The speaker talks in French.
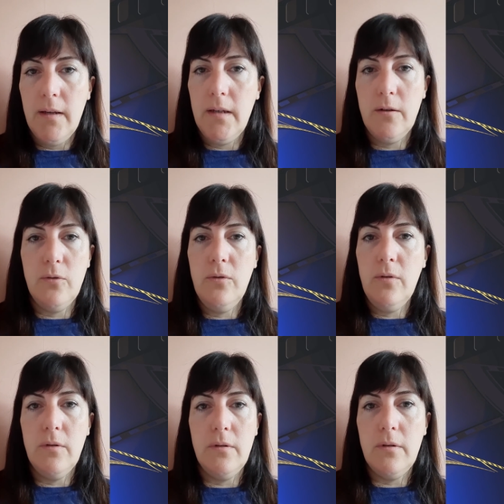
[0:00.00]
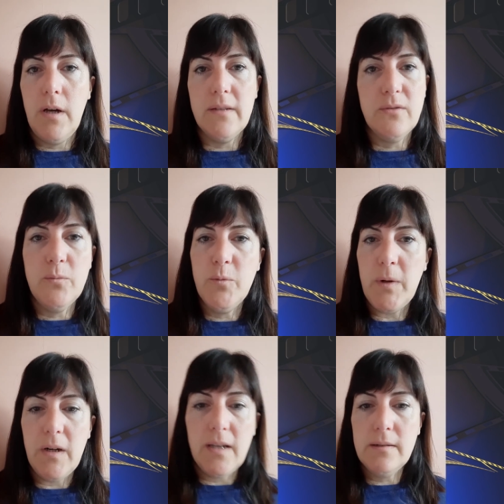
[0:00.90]
et que euh, à ce
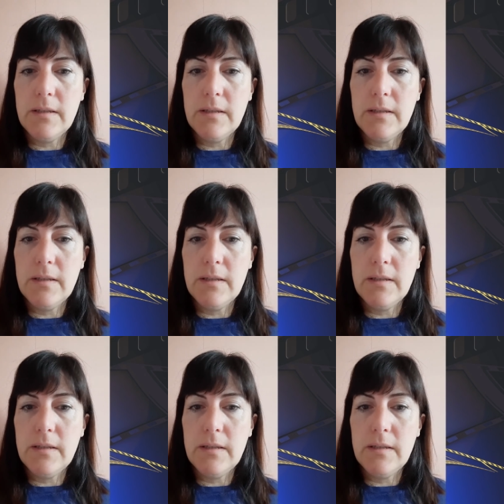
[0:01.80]
moment-là,